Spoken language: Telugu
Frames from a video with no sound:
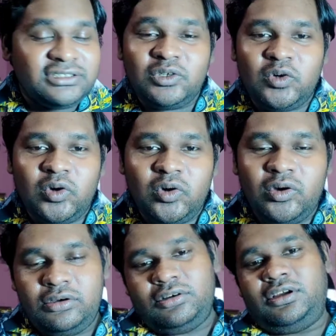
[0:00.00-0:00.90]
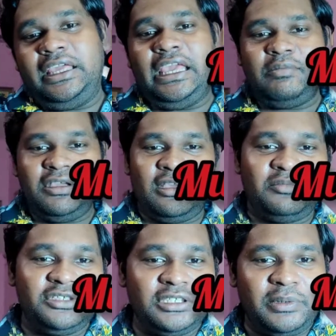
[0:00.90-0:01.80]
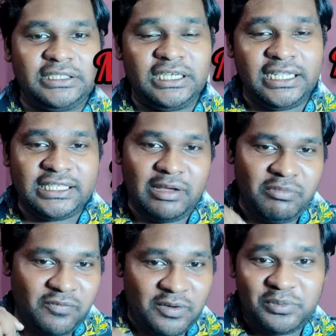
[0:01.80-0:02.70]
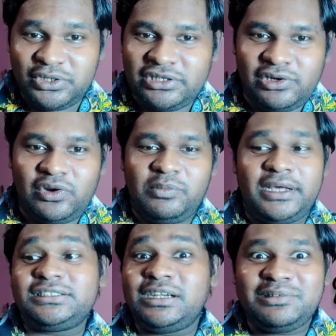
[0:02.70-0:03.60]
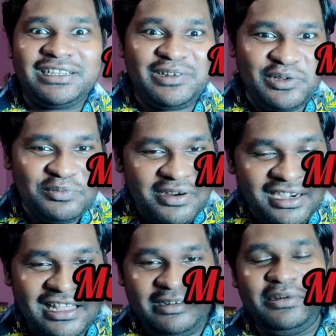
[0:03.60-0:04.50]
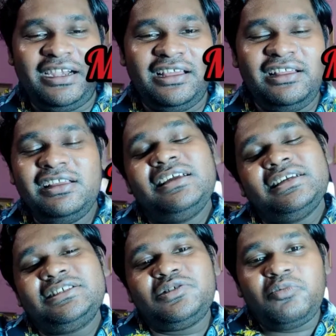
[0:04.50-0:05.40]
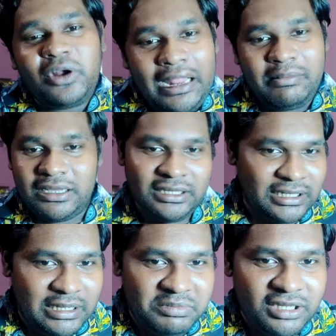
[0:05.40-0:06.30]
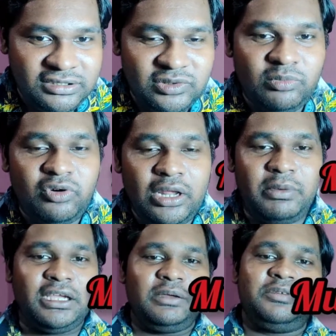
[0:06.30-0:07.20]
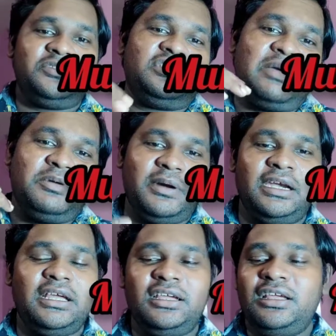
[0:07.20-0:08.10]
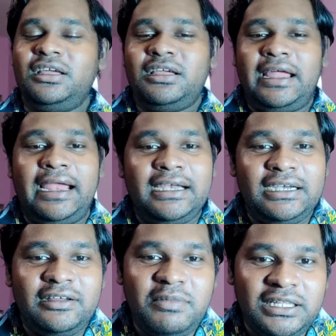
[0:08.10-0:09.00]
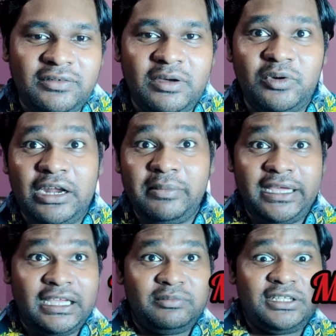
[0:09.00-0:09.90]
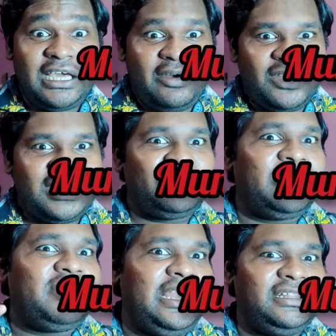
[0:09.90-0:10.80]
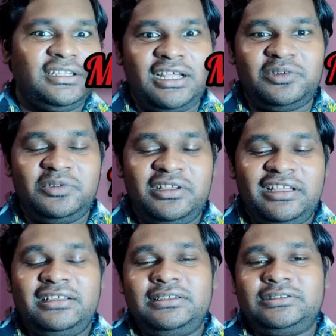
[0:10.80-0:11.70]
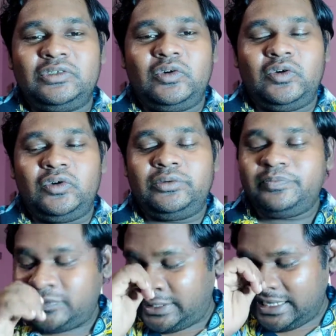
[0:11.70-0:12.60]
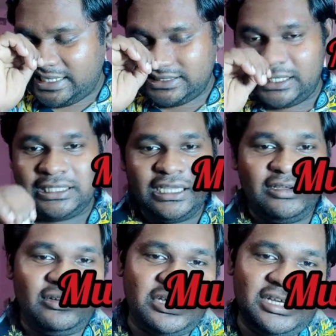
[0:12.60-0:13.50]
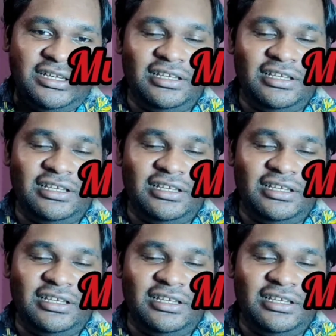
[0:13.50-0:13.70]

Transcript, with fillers: సో గేమింగ్ కమ్యూనిటీ ప్రజెంట్ అయితే నెంబర్ వన్ పొజిషన్లో ఉన్న పర్సన్ అనమాట ఈరోజు బర్త్డే అనమాట సో మున్నా భయ్య గేమింగ్ సో మున్నా భయ్య గేమింగ్ విష్ హ్యాపీ బర్త్డే అండ్ బై ద వే మున్నా భయ్య గేమ్ని కలవడానికి కూడా వెళ్తున్నాను సో గైస్ అయితే ఒక